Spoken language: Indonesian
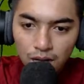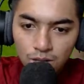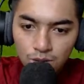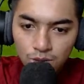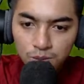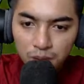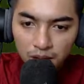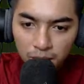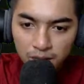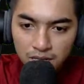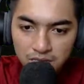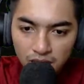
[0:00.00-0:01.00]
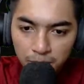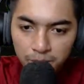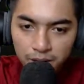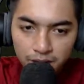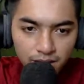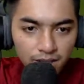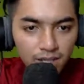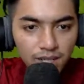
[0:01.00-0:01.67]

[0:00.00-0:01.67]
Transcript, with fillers: Aduh, lupa namanya siapa ya.